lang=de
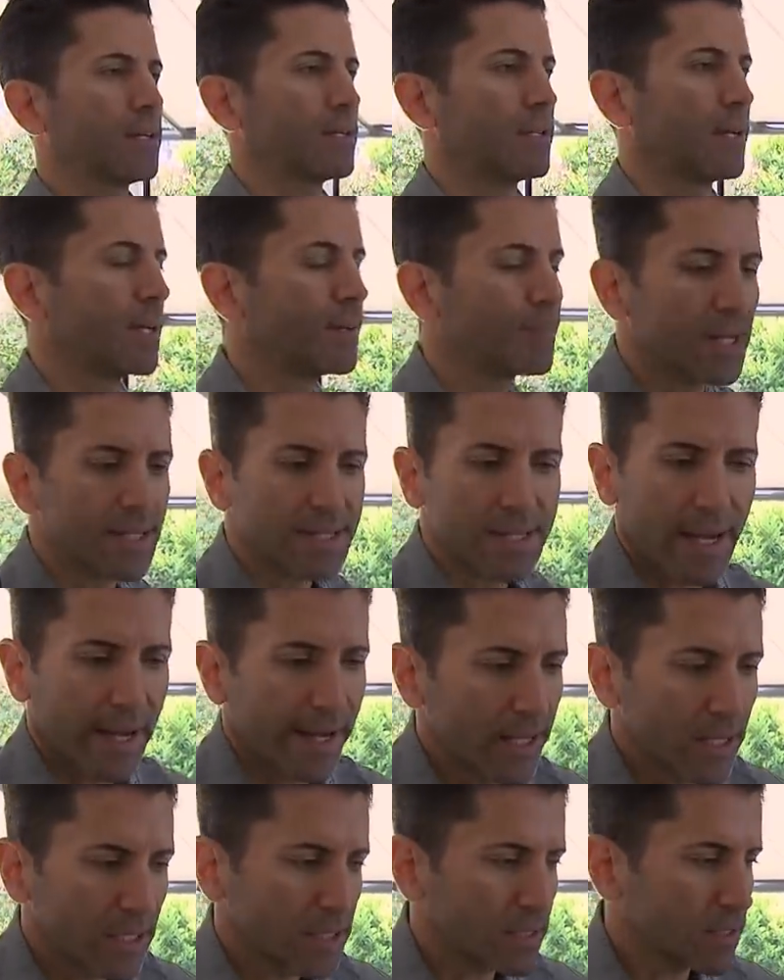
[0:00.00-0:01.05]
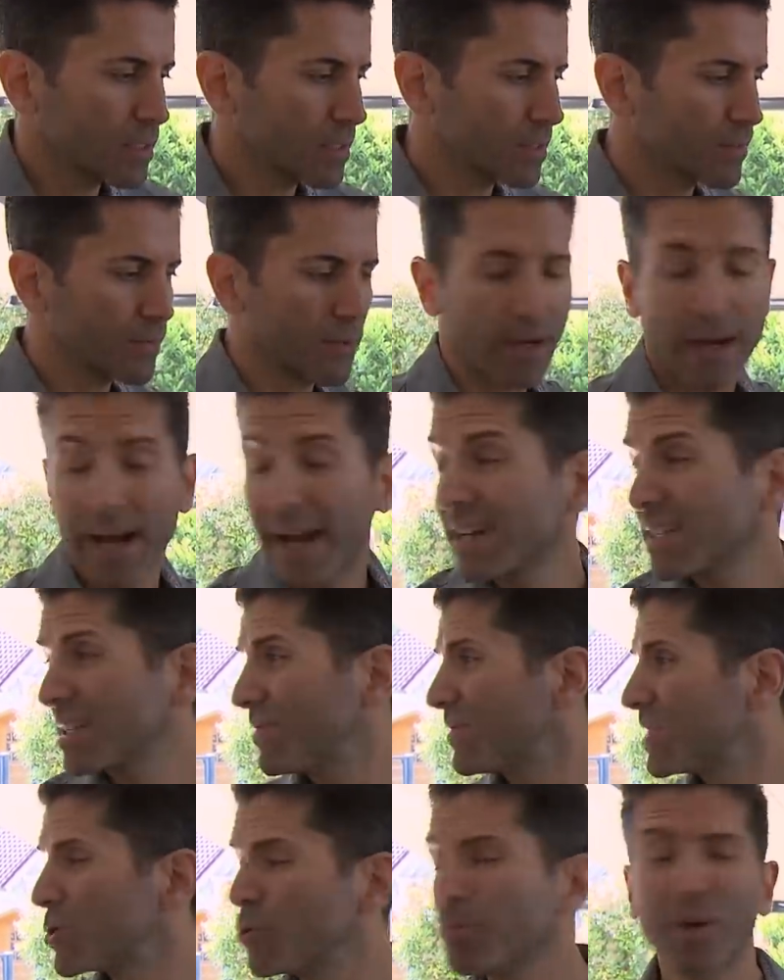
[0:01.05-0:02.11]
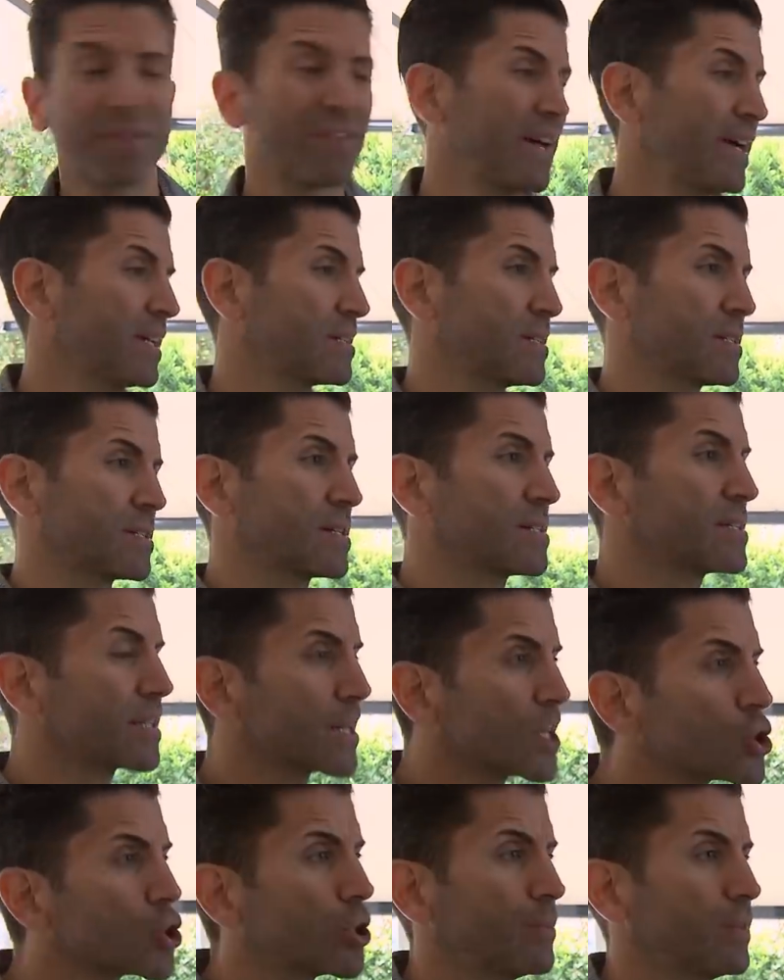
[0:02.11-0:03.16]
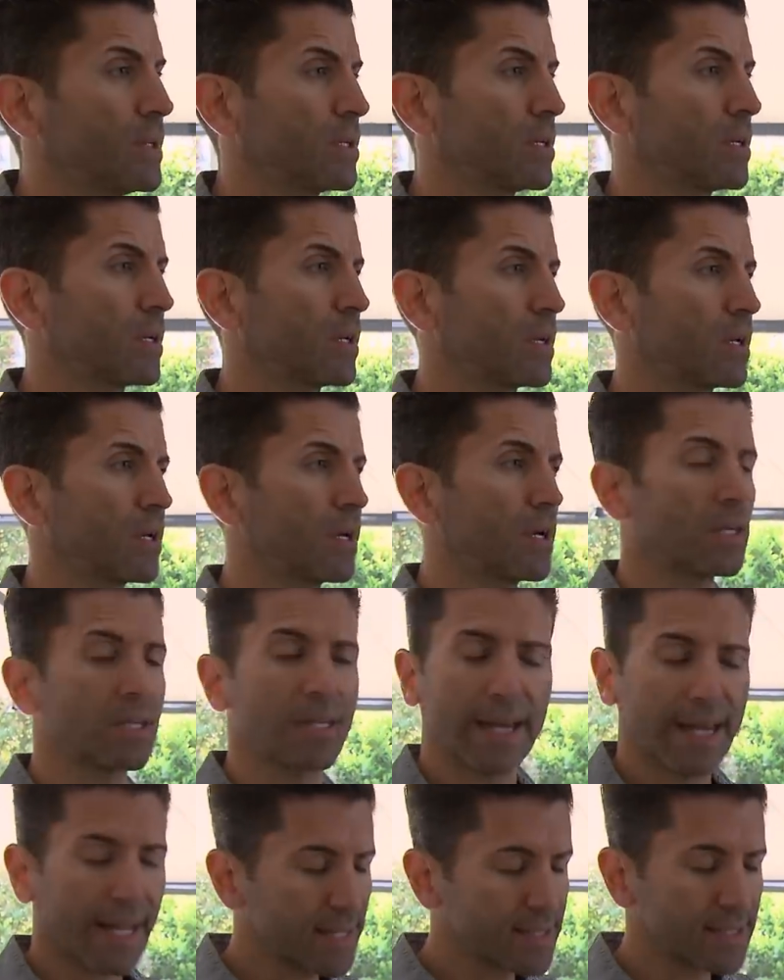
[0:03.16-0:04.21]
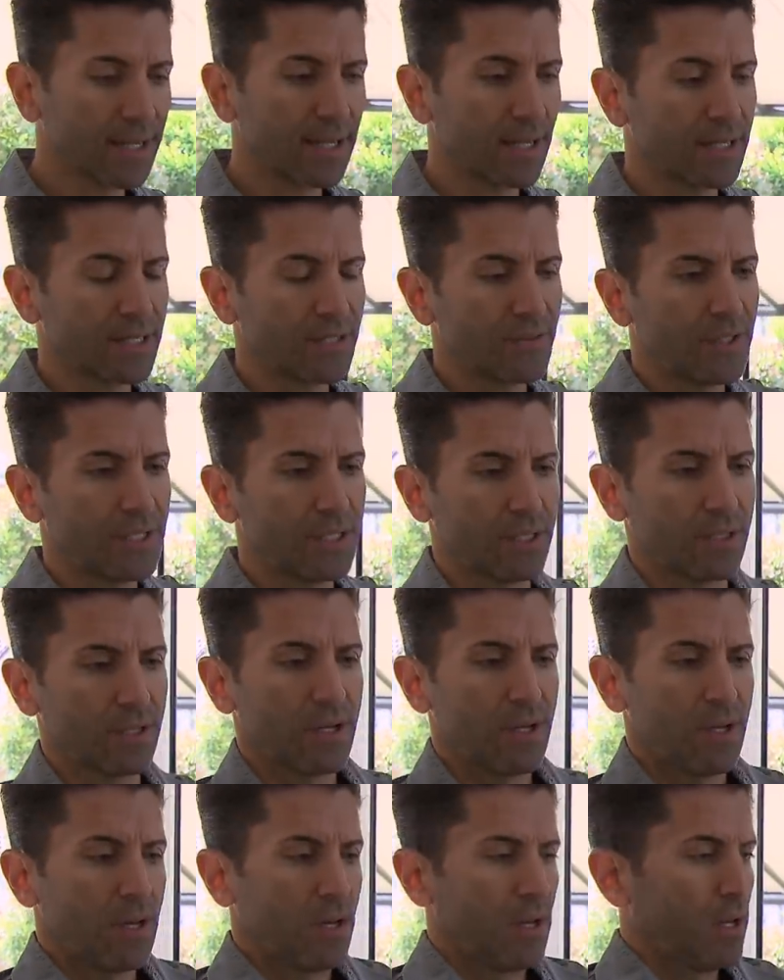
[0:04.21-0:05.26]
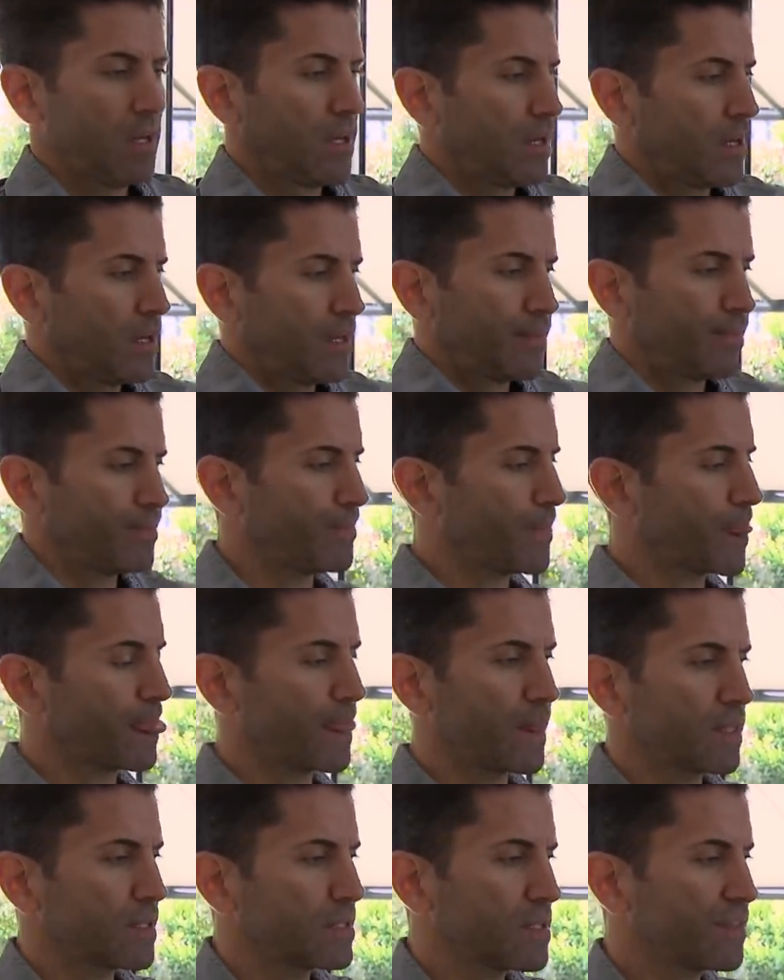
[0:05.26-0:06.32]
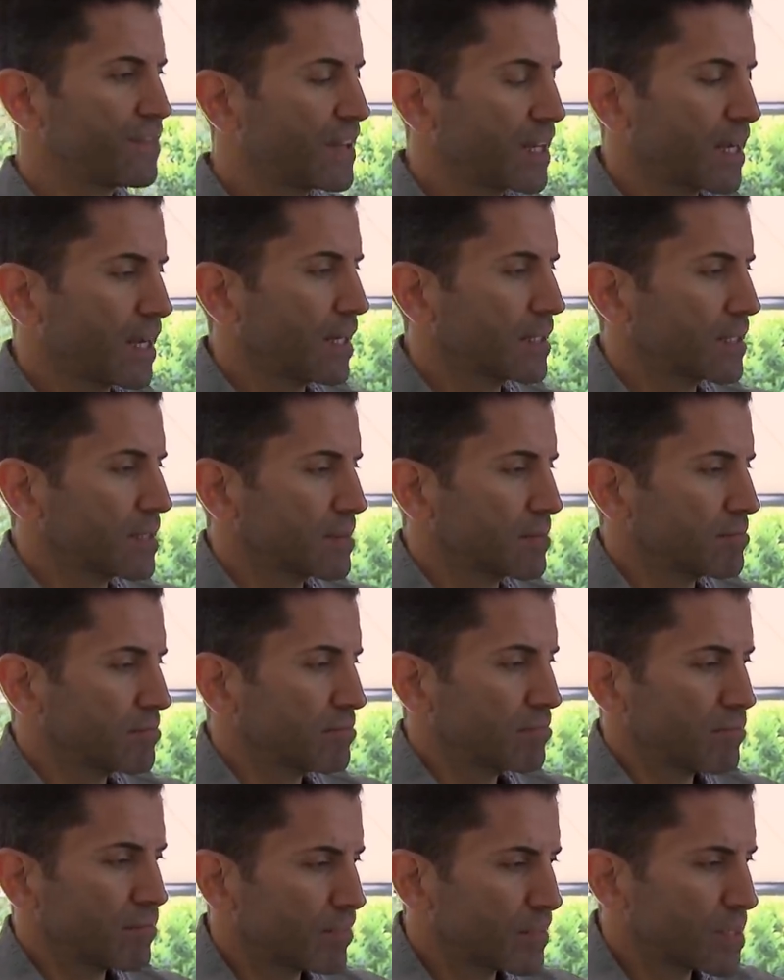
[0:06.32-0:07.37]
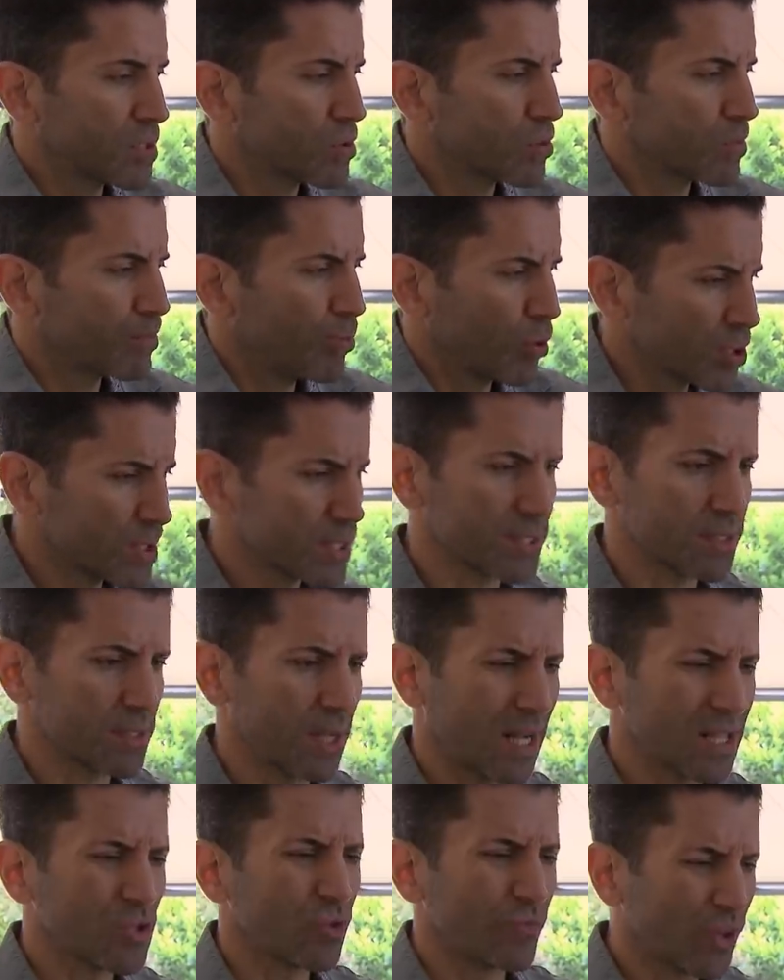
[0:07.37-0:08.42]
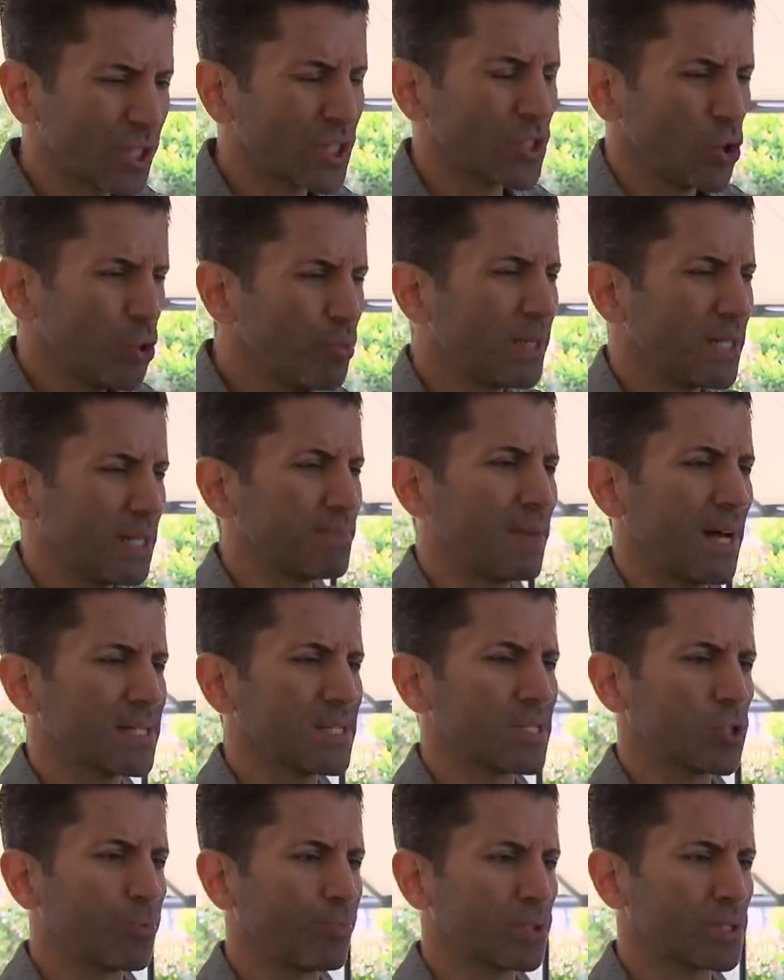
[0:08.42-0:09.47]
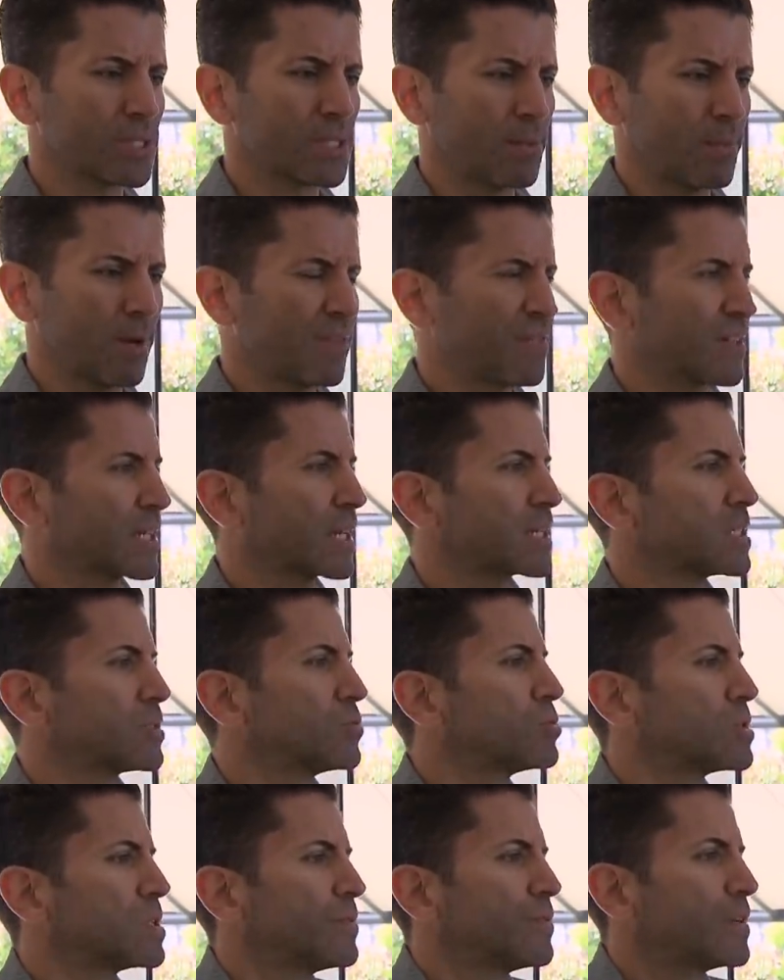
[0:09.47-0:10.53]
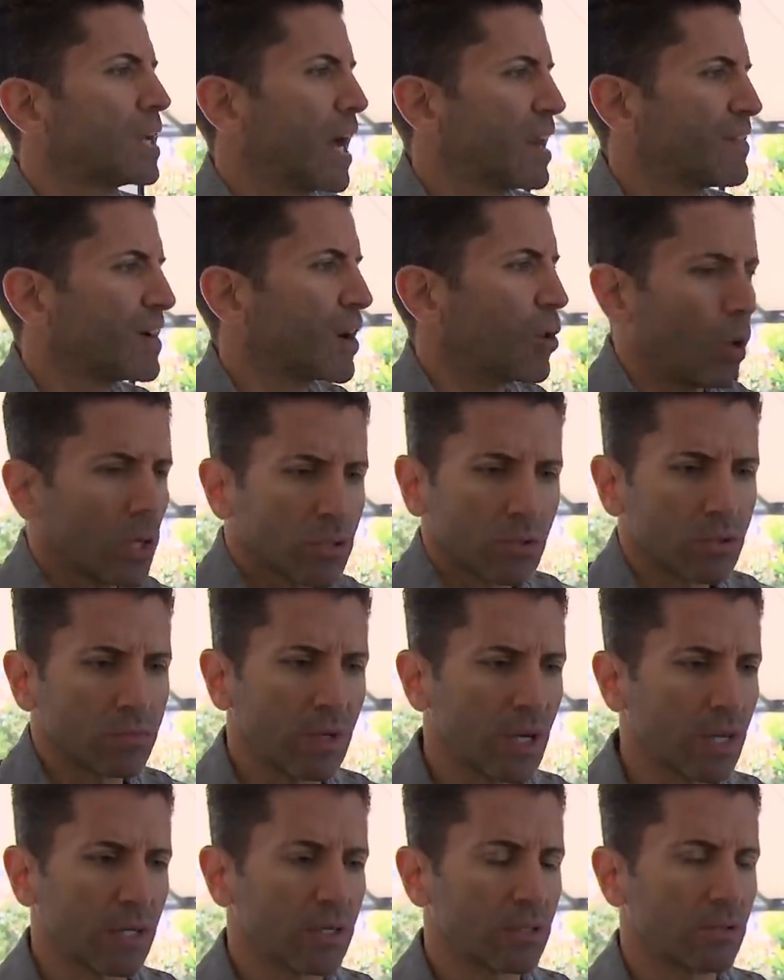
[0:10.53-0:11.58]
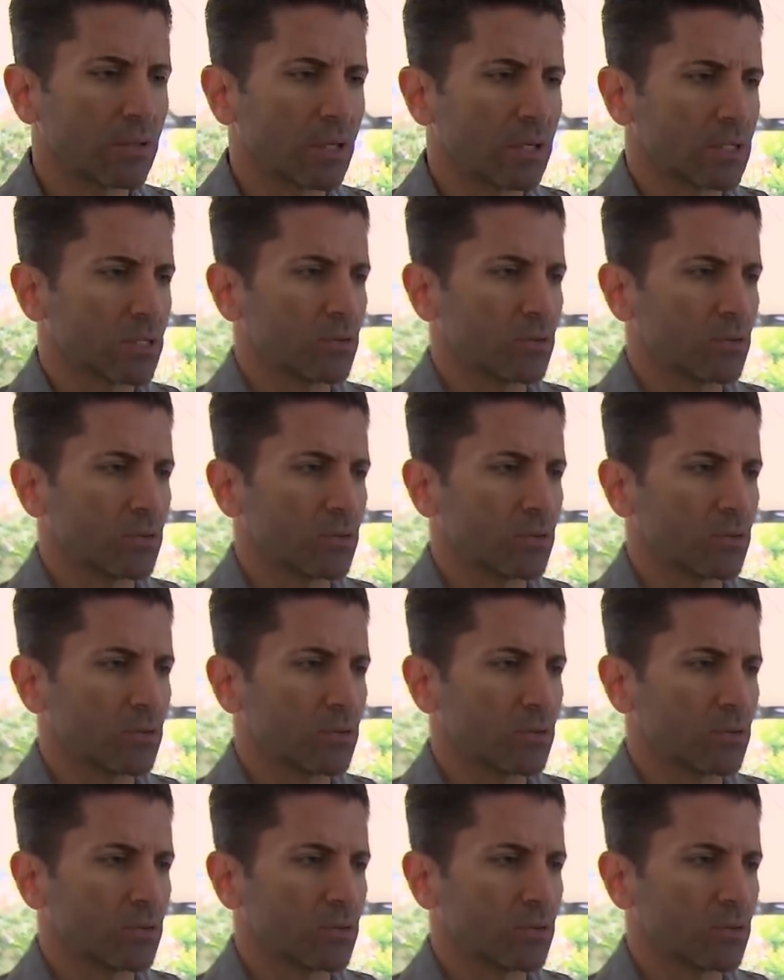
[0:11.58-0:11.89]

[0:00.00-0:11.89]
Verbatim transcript: ja. Naima ist eigentlich, äh, eigentlich haben wir ein super Verhältnis, das ist ja das Schlimme. Ja. ja ich erkenne sie gar nicht wieder. Sie fing an, zu putzen, also wirklich über die Maßen zu putzen. Am Anfang dachte ich nur, sie will einfach Ordnung machen oder mhm.